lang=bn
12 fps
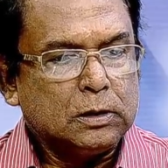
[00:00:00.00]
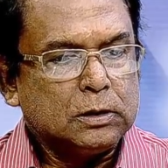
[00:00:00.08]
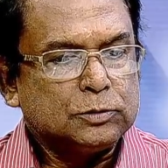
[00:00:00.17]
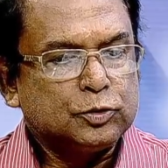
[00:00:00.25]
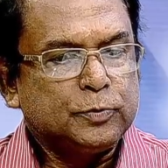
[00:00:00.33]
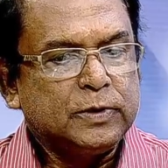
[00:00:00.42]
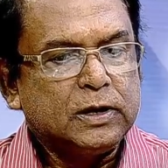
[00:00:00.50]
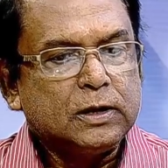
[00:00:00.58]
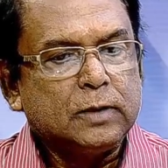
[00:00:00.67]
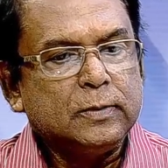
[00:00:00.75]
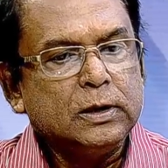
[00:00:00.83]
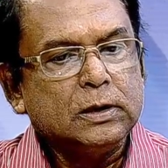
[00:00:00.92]
সুফিয়া
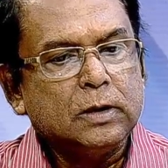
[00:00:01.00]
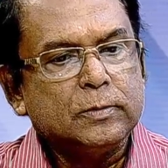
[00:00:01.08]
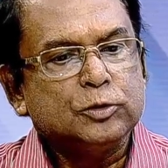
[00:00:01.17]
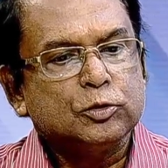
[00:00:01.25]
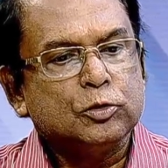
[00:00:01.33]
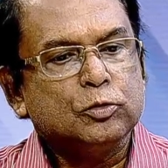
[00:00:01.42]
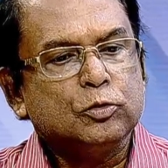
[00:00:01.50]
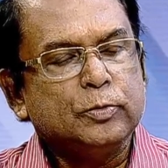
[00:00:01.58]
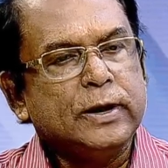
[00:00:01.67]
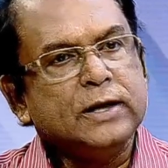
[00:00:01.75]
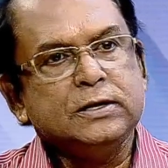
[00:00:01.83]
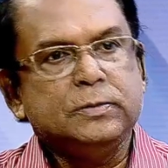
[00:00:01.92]
কামালকে আমরা স্মরণ করবো
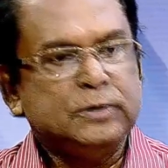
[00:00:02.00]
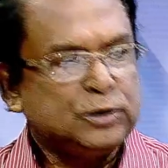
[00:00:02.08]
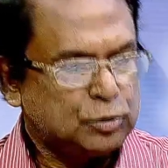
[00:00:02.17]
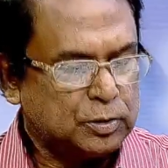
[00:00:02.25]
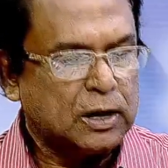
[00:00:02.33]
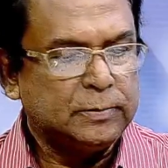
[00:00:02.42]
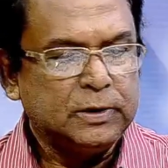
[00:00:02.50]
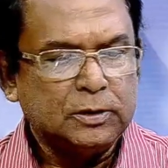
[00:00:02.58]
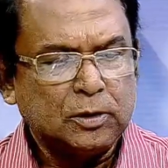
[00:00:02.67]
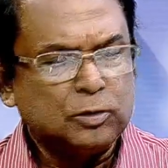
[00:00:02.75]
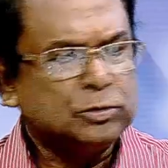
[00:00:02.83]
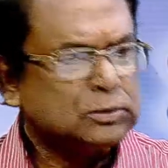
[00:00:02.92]
একটি বিশেষ করে আমি
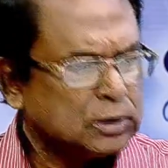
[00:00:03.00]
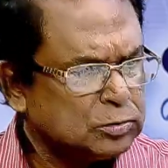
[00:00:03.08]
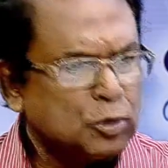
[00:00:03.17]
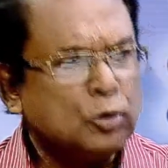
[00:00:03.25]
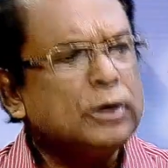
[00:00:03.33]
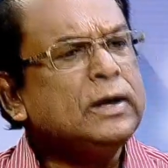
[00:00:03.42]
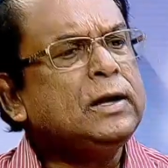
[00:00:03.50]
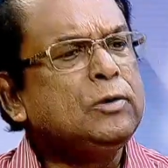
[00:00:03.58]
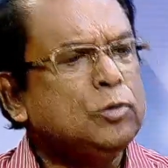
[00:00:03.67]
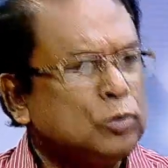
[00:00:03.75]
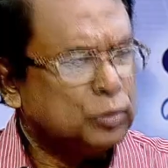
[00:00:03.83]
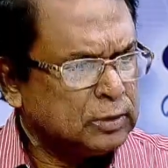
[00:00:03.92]
তার তো
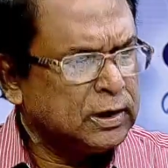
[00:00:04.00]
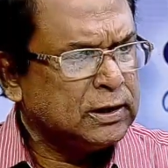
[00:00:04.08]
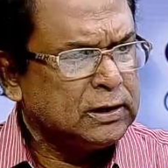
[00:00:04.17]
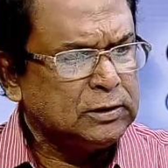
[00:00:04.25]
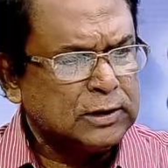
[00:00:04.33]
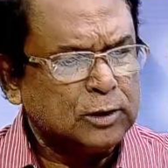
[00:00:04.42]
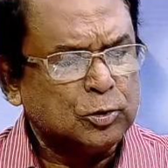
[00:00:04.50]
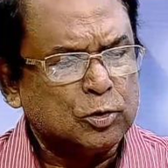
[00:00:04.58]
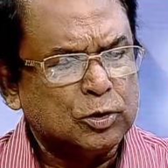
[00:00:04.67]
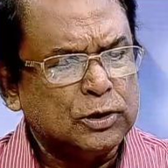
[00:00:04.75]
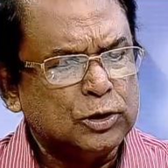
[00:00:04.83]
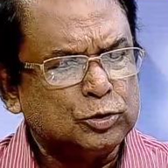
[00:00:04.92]
অনেকগুলো নারী
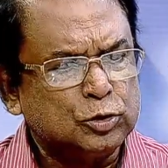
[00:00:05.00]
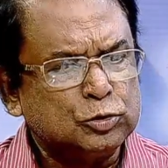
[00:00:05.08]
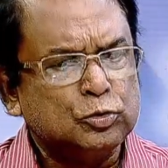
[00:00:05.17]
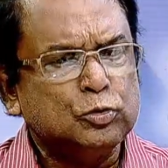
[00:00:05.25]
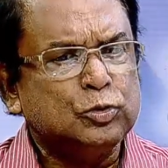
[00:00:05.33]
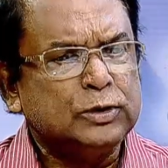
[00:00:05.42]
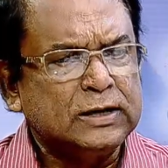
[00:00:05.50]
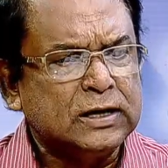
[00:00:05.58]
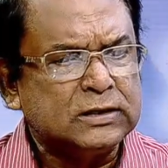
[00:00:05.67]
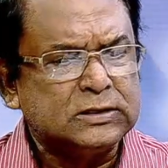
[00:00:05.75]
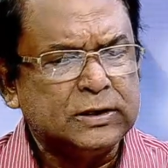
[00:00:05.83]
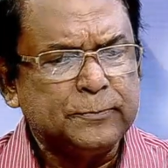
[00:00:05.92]
জাগরণের যতগুলো দিক
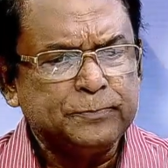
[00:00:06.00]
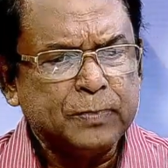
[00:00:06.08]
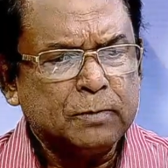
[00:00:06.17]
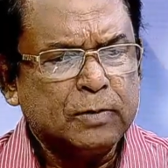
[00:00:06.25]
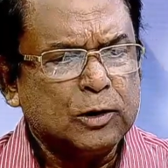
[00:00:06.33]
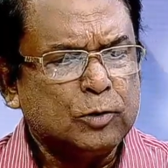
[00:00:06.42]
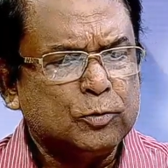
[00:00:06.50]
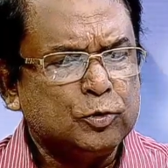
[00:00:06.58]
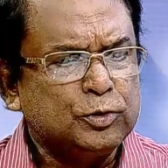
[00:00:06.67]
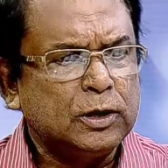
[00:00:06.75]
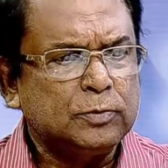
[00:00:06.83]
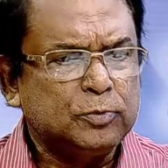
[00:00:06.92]
আছে বেগম
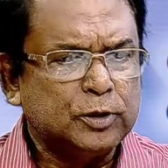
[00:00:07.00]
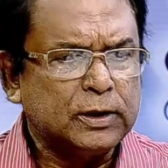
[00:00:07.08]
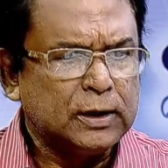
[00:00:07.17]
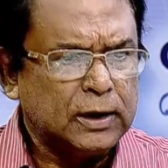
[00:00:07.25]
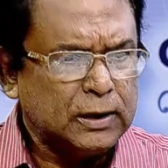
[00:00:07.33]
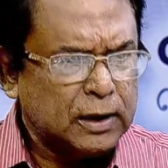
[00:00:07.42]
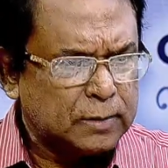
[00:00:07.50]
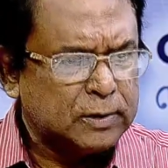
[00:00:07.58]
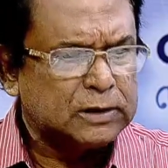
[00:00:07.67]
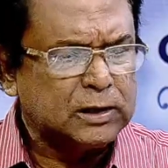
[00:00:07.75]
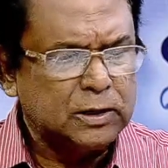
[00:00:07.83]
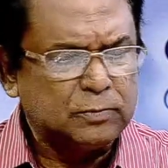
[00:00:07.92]
রোকেয়ার পরে এই
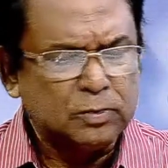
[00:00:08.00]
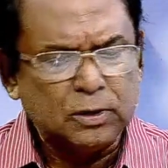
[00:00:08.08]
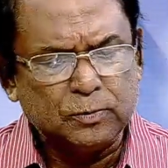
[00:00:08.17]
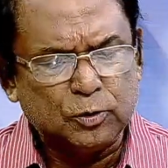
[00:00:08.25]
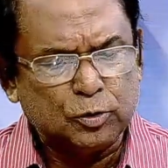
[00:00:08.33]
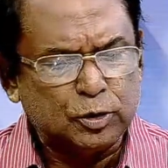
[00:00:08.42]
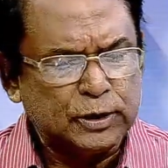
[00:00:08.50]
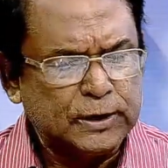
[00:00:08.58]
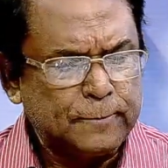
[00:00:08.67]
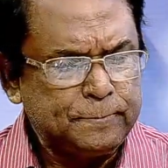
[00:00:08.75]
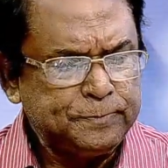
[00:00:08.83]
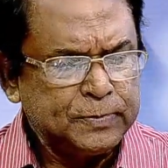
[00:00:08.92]
আমাদের এই ভূখণ্ডে
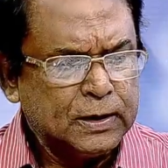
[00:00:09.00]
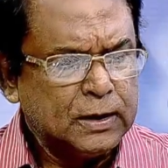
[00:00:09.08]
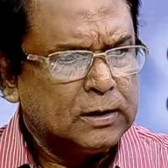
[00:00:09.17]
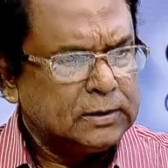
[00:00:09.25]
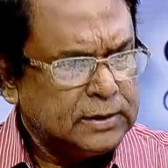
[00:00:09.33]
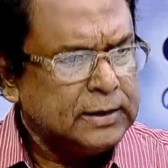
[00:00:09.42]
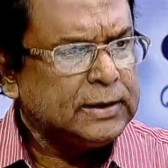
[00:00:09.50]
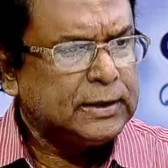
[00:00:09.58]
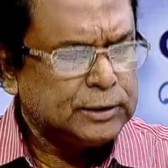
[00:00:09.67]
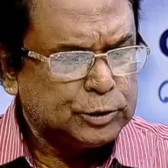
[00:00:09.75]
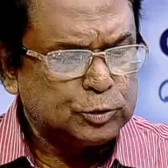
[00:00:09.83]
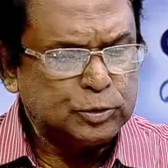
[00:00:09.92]
তিনি
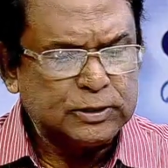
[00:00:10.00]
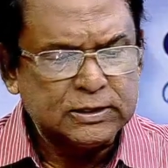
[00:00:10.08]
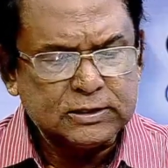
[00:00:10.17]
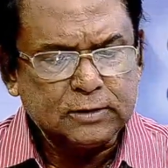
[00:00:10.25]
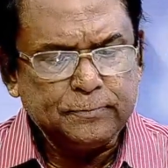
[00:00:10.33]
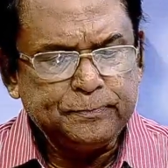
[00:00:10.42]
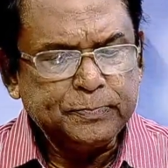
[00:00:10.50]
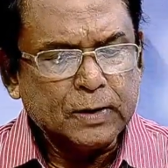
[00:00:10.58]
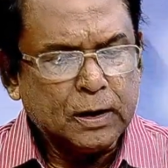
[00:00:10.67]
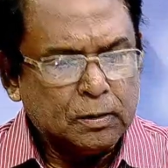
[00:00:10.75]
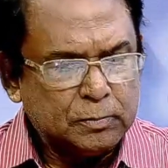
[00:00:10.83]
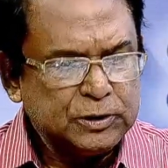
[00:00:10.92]
নেতৃত্ব দিয়েছেন
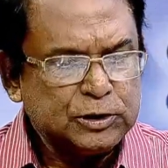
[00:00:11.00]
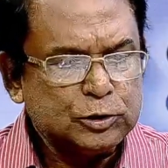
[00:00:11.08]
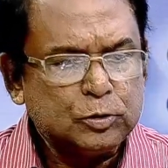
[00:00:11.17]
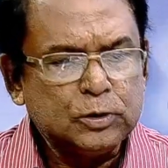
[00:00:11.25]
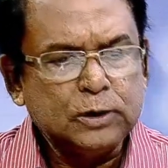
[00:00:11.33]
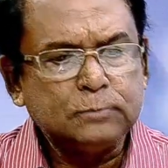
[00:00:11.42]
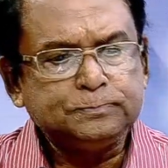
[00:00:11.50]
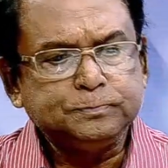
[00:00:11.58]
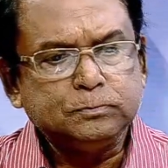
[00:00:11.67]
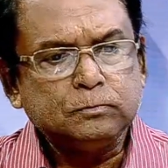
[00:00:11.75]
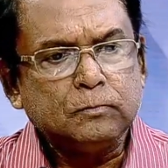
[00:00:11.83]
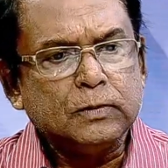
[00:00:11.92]
বিশেষ করে
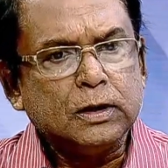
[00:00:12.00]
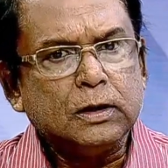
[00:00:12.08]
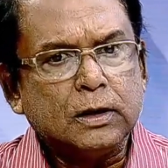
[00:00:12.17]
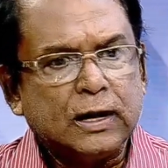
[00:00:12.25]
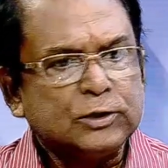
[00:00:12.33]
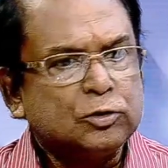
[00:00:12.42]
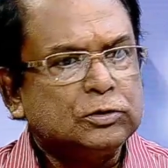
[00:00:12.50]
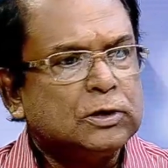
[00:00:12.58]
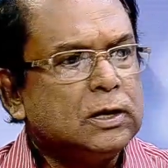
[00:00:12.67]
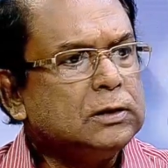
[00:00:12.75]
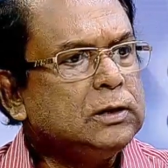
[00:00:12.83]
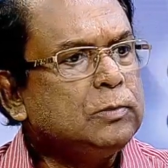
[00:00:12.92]
ঘাতক
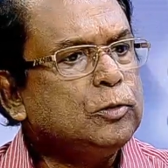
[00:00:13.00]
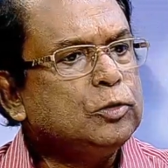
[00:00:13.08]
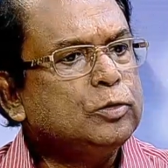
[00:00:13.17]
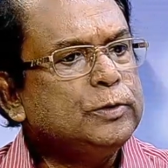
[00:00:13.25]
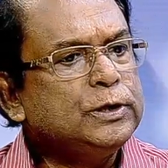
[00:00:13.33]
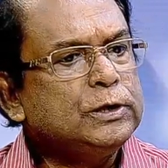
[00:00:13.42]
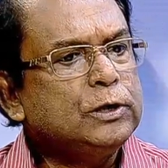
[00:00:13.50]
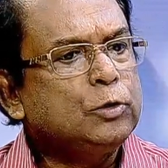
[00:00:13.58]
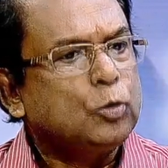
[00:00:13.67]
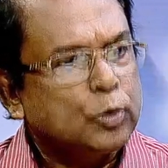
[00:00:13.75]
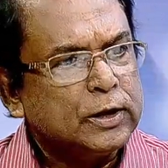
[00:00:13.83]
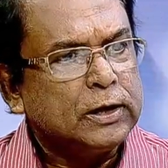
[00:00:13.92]
দালাল নির্মূল কমিটি
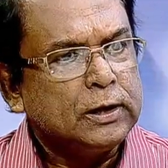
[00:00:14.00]
করে